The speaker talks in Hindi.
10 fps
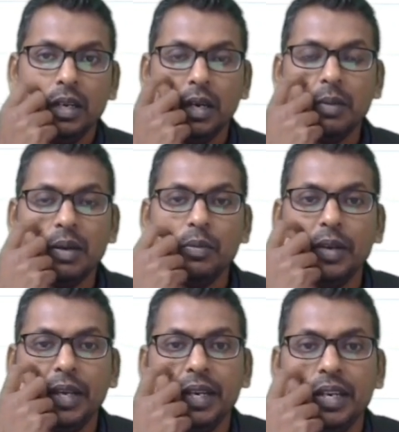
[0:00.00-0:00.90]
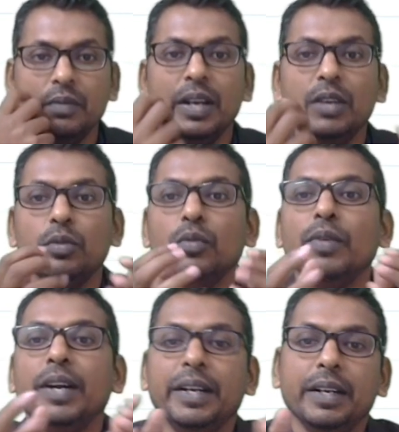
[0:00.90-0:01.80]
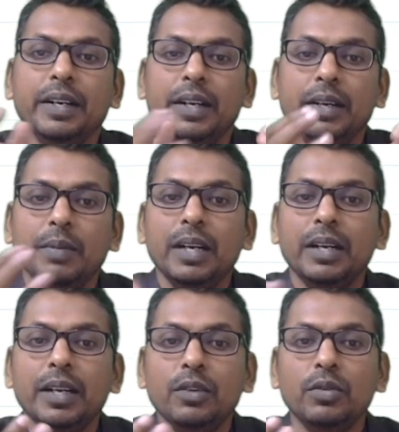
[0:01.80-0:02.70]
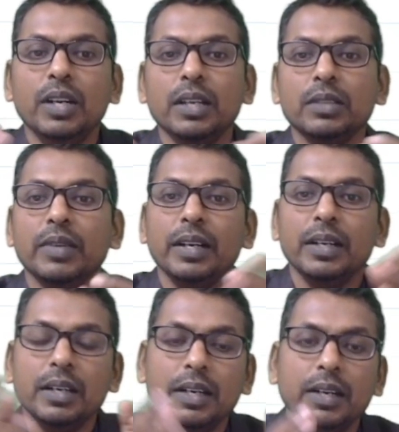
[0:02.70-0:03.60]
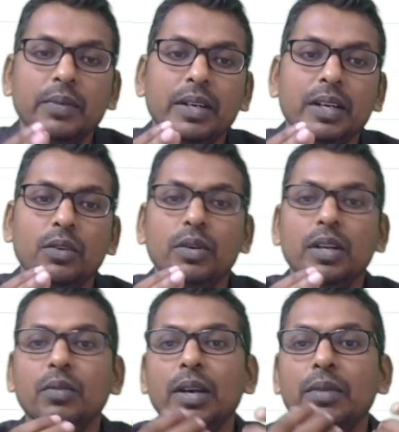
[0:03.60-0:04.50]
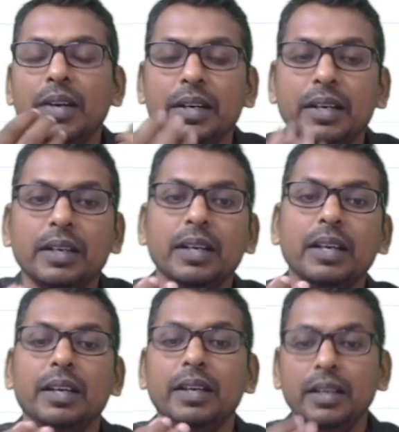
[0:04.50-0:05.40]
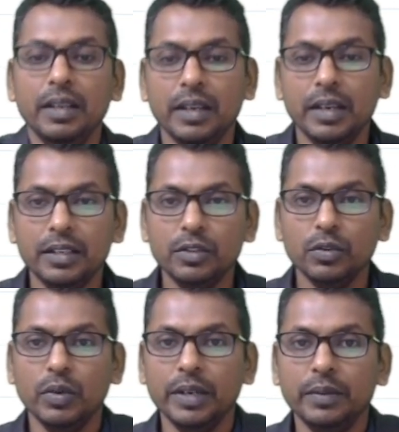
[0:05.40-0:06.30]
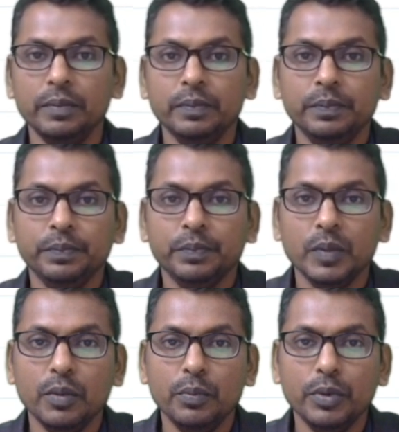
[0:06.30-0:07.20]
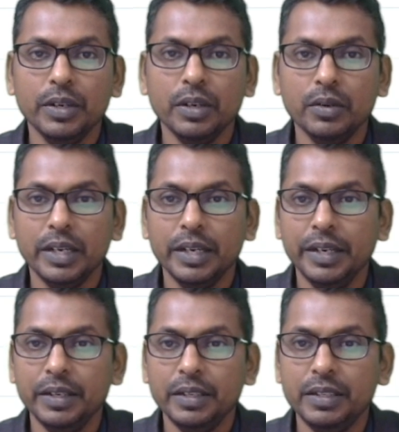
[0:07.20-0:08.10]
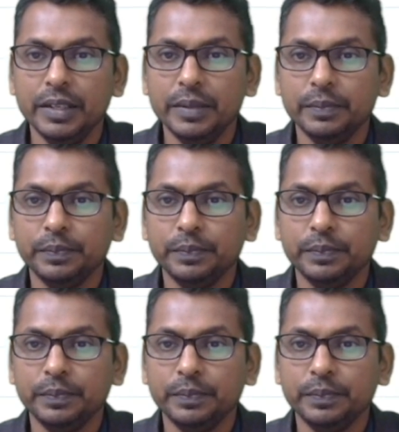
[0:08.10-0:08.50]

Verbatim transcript: अब आपको एक एक वैल्यू को फाइंड करना है पहले डेल यू डेल एक्स फाइंड करना है फिर डेल यू डेल वाई फाइंड करना है एंड सो वन नाउ पुट नाउ अगेन इजियर